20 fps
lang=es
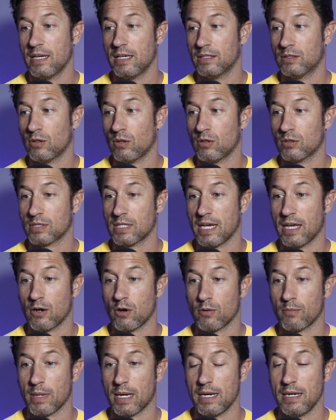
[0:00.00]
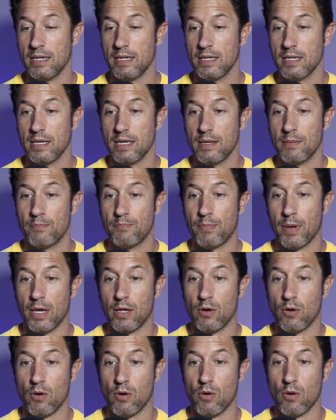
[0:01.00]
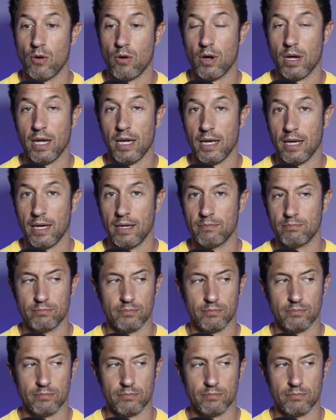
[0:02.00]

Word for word: todo sea normal pero eh,